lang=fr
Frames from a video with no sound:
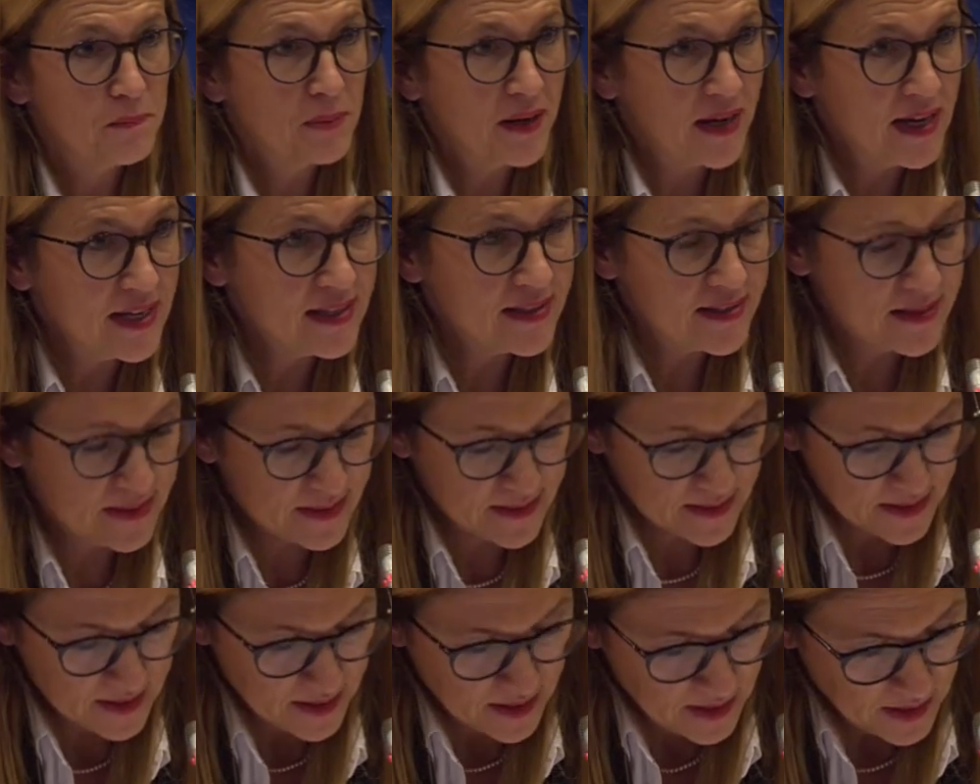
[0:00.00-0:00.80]

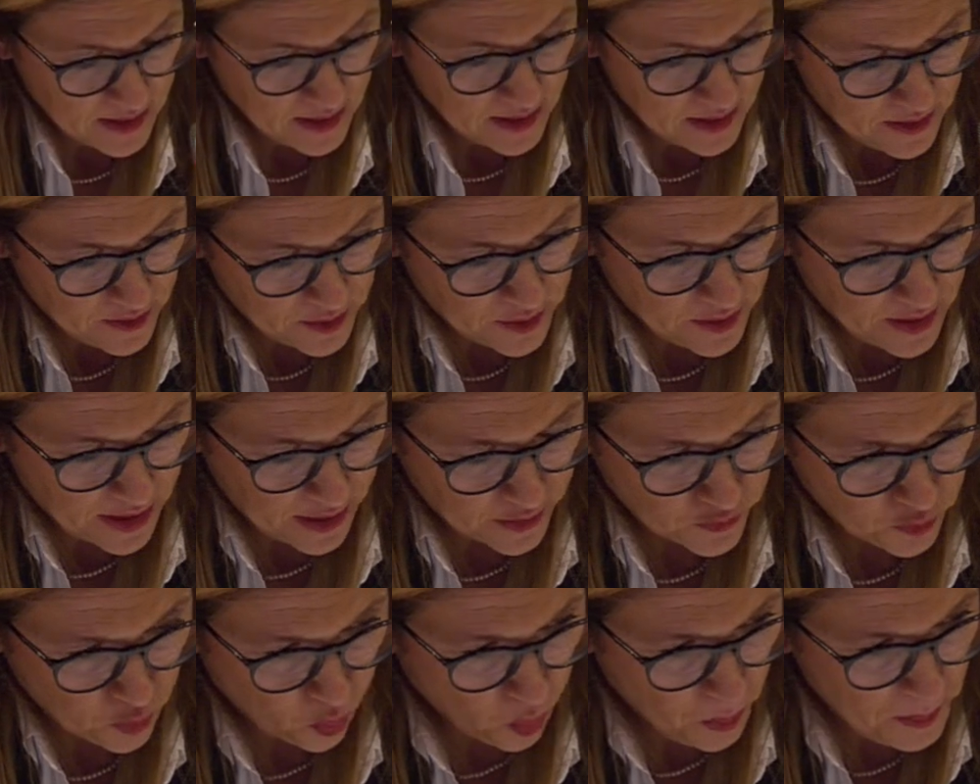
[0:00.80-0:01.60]
prête à
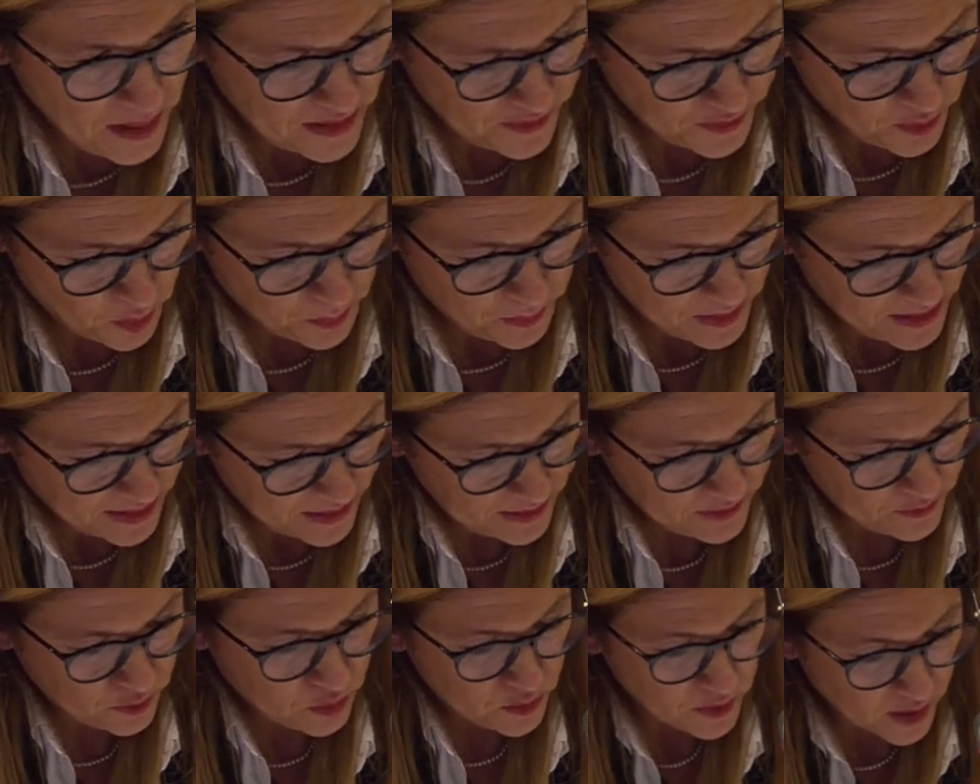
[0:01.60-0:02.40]
ce qu'on mette en
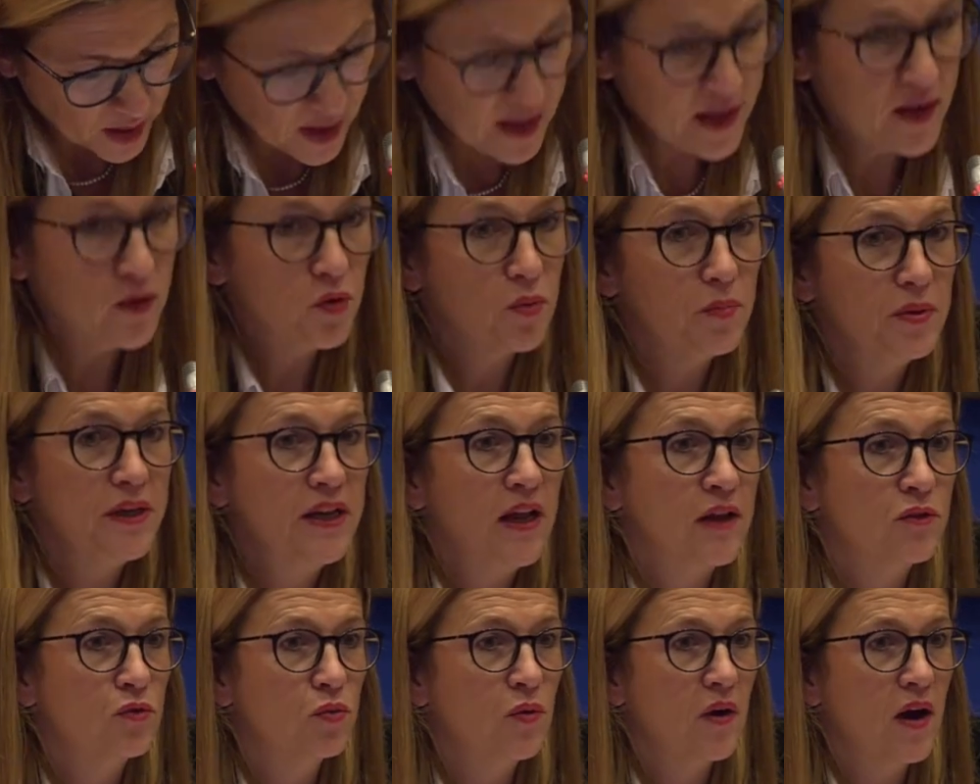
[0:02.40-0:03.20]
place une règle
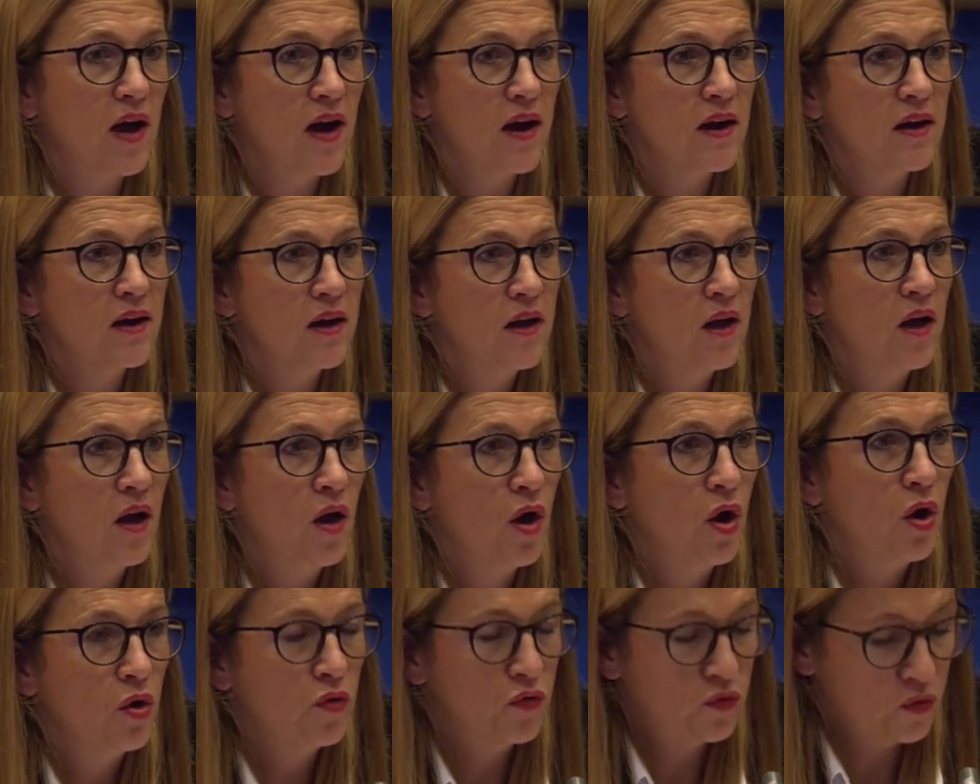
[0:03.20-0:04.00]
obligatoire
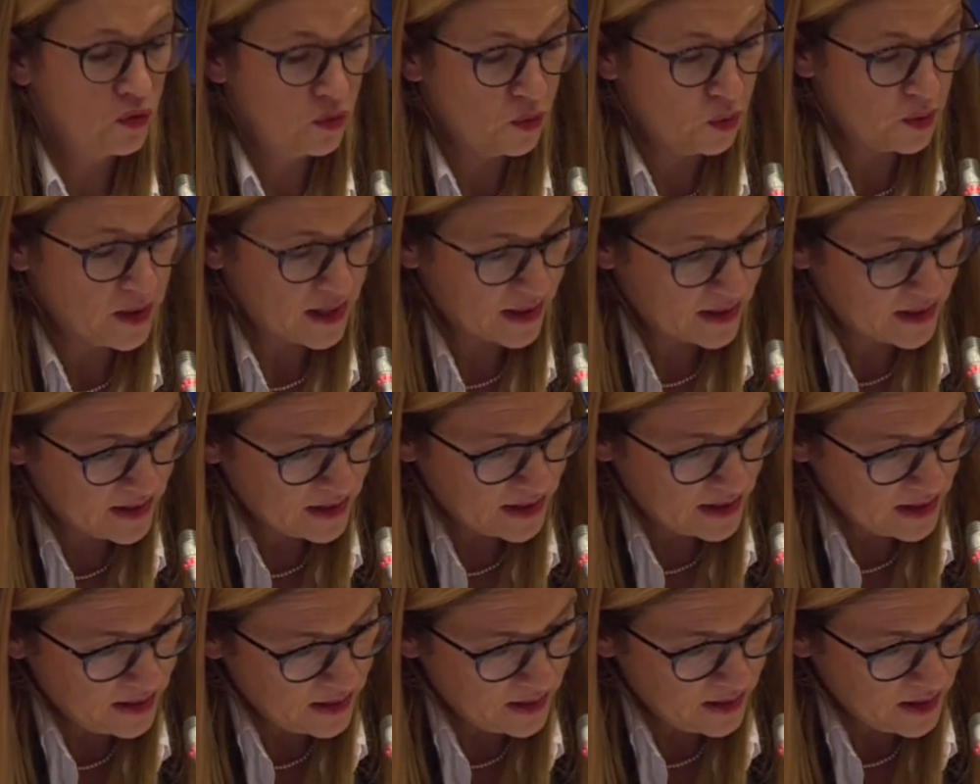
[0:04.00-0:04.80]
selon
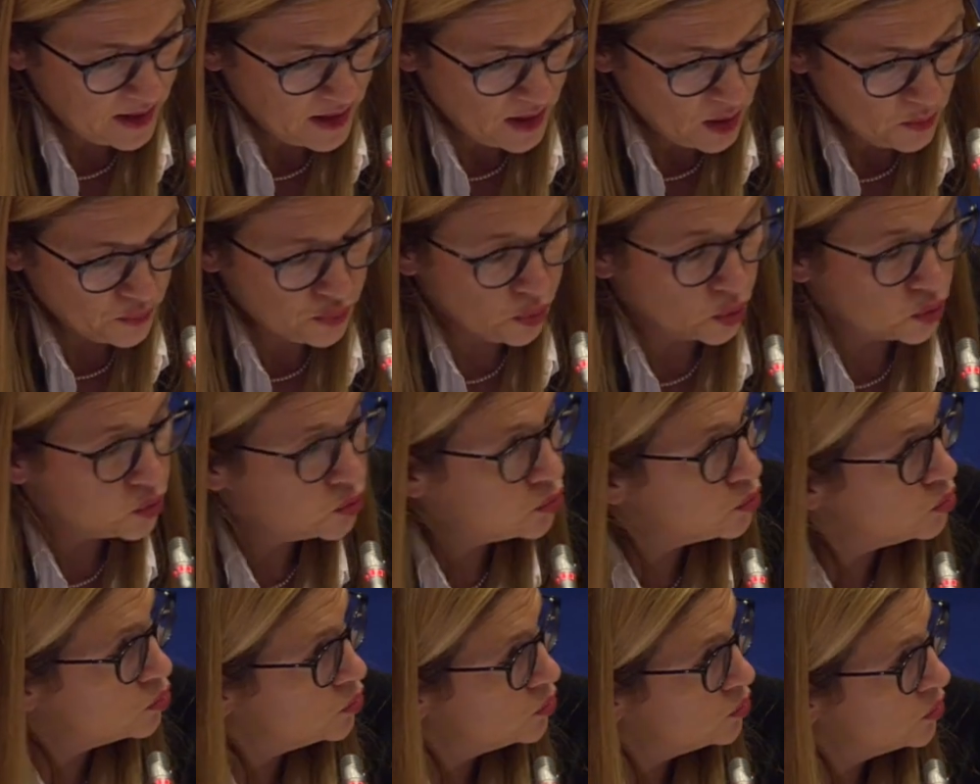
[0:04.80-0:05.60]
laquelle, pour
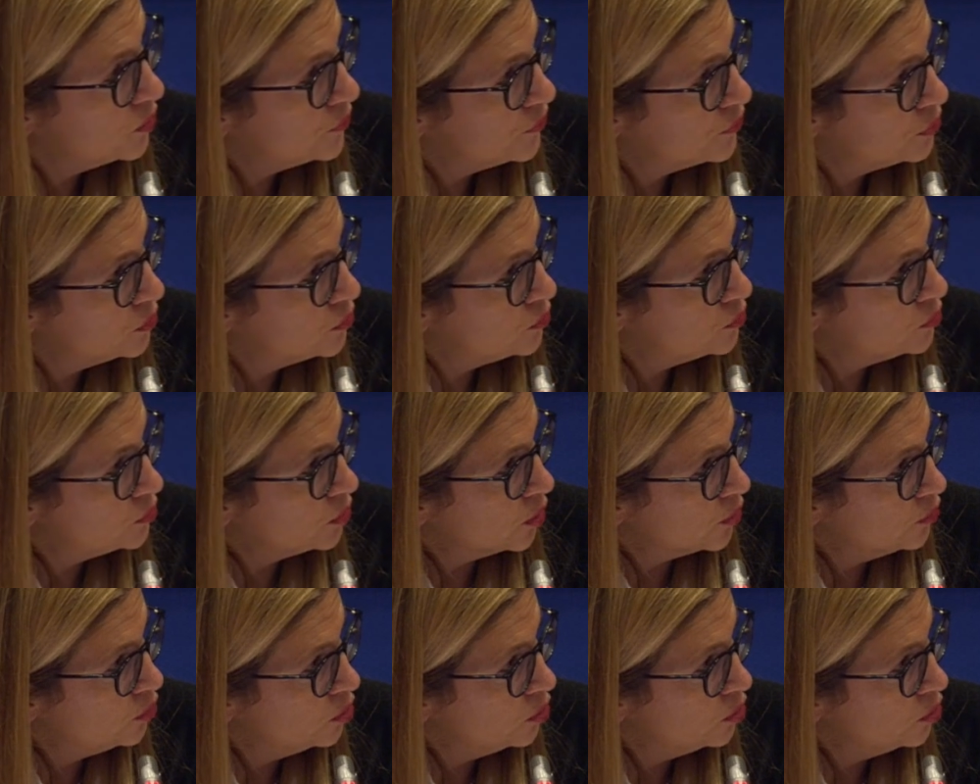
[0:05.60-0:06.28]
toute future